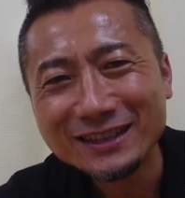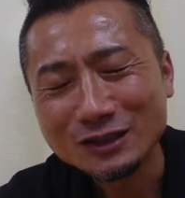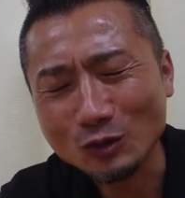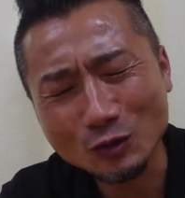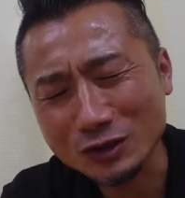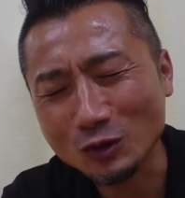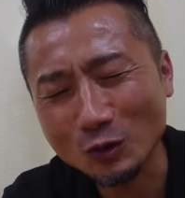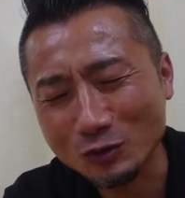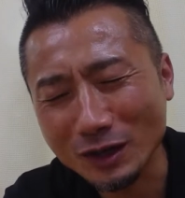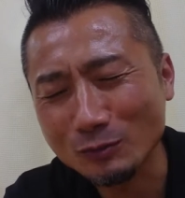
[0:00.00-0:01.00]
その人
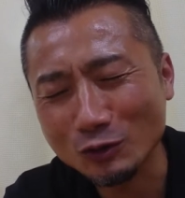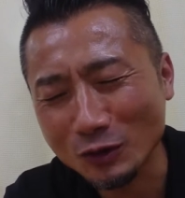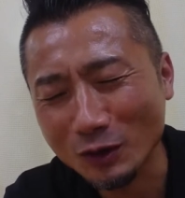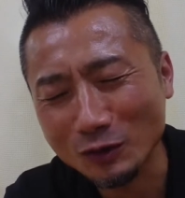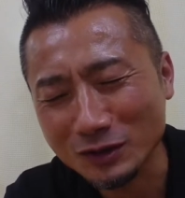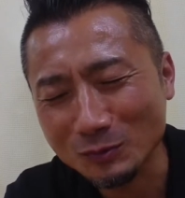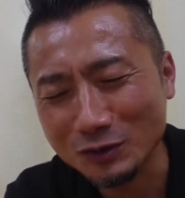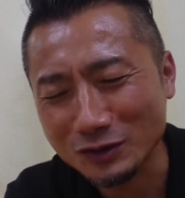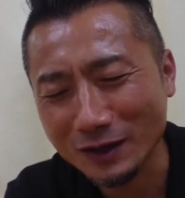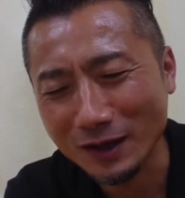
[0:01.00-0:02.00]
を恨むような気
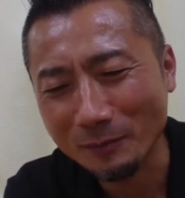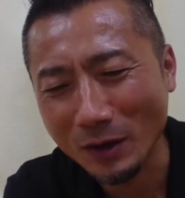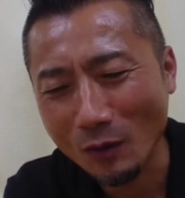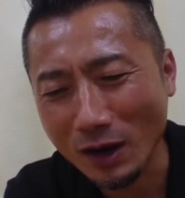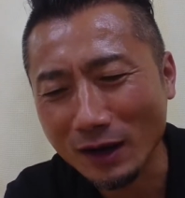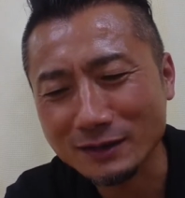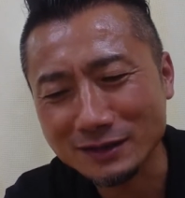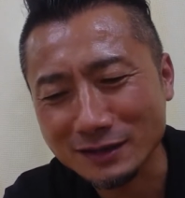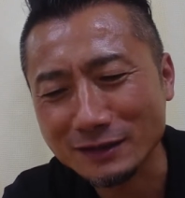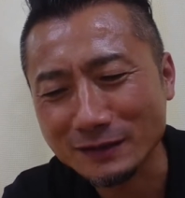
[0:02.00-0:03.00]
持ちはやっぱわかん
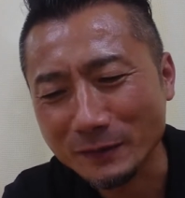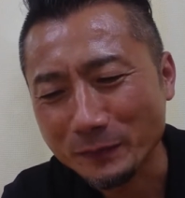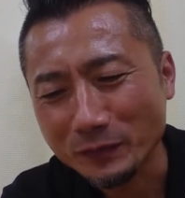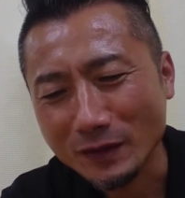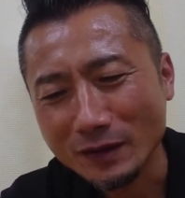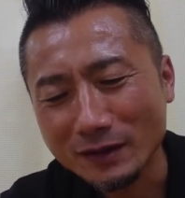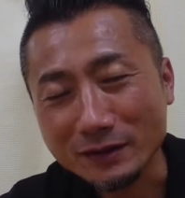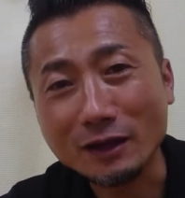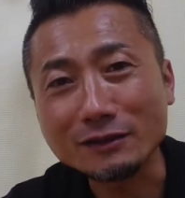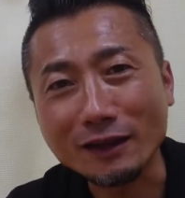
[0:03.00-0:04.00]
し
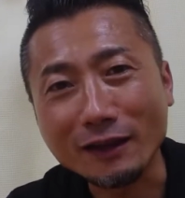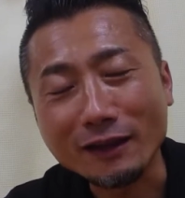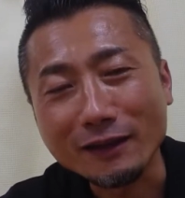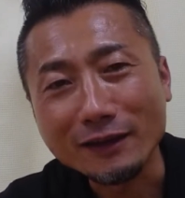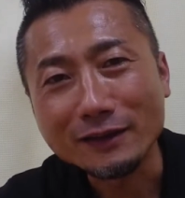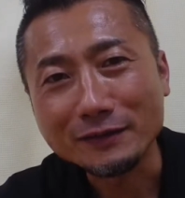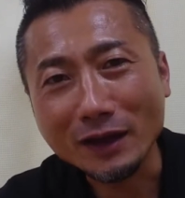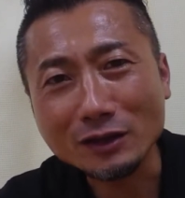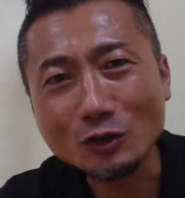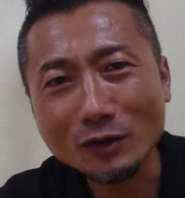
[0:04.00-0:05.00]
だって
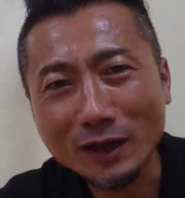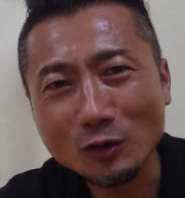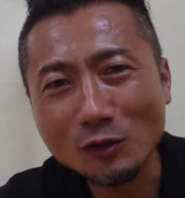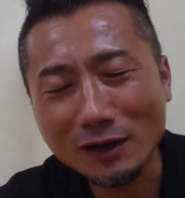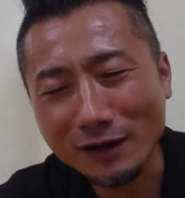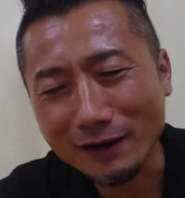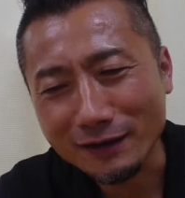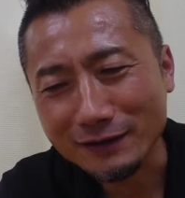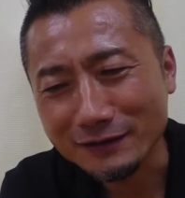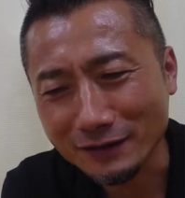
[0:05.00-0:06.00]
何をやろうが
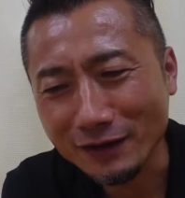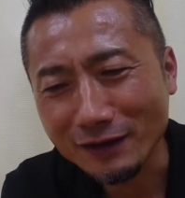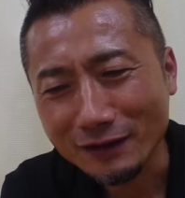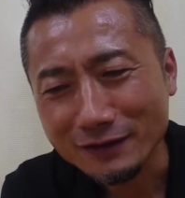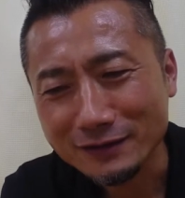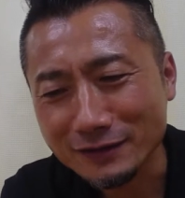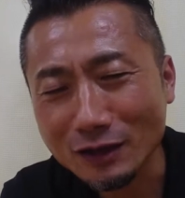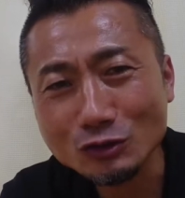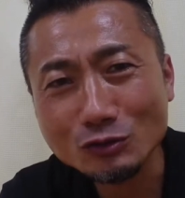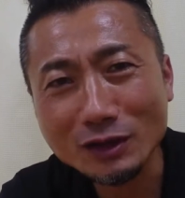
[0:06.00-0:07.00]
ね
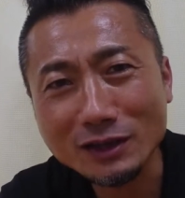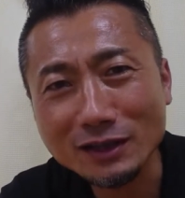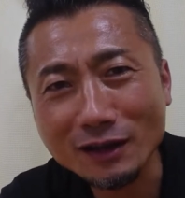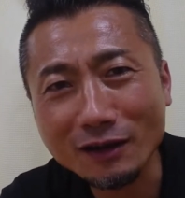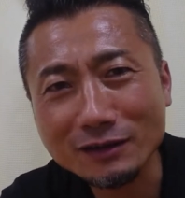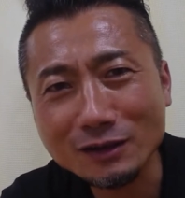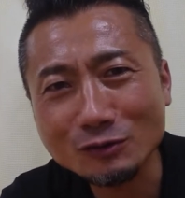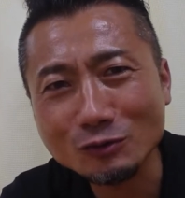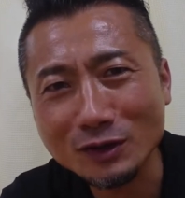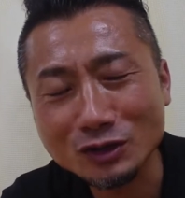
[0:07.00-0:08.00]
最終的に返って
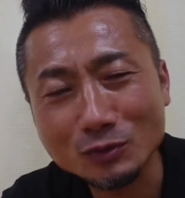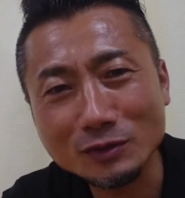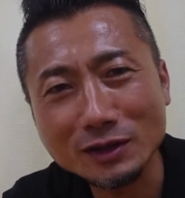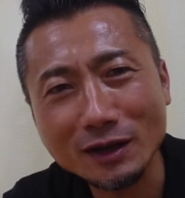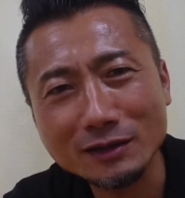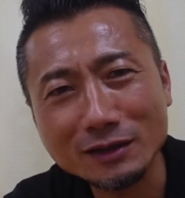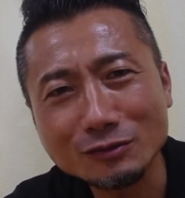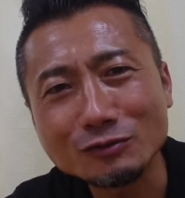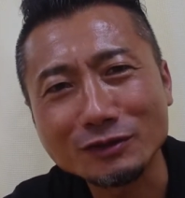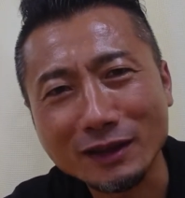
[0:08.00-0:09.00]
くるのは自分に返って
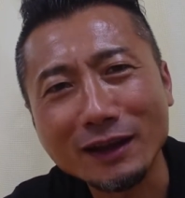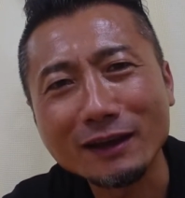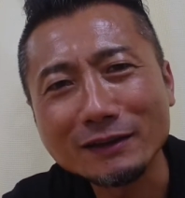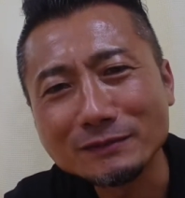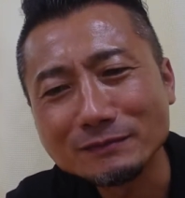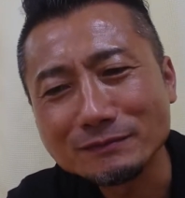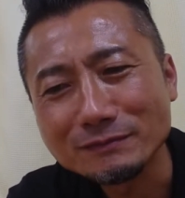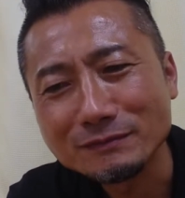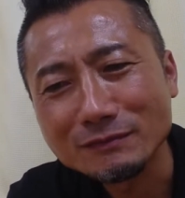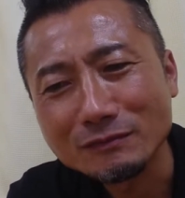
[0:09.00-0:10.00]
くるんでね
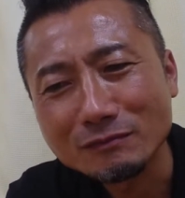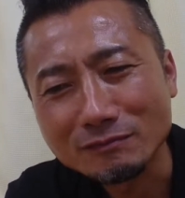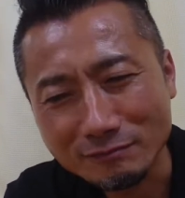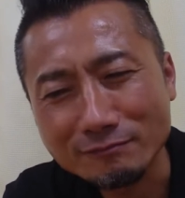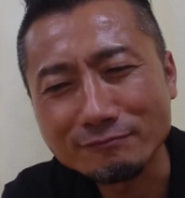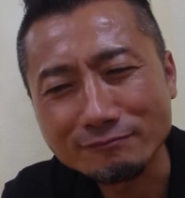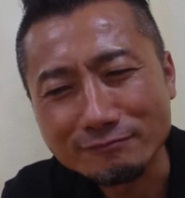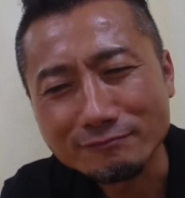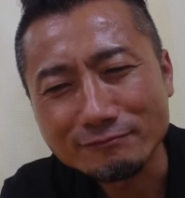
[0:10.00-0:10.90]
うん